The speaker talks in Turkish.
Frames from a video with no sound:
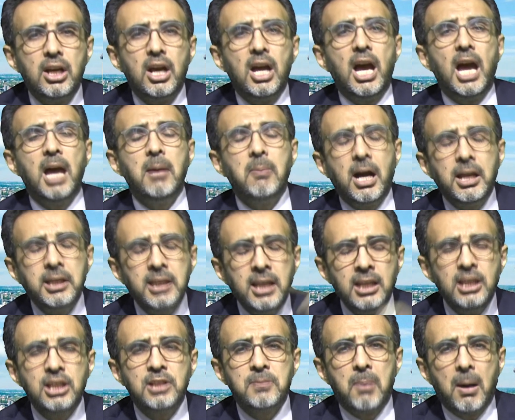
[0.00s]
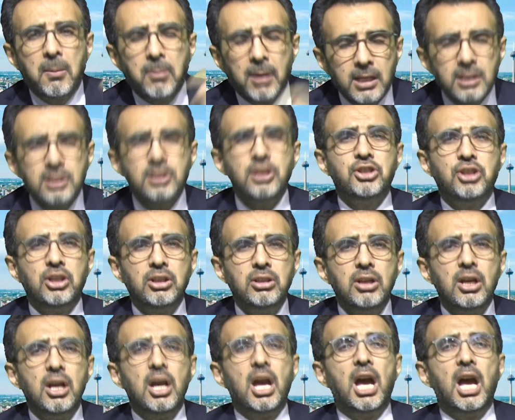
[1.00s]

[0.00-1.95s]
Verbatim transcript: hem anneniz, babanız için,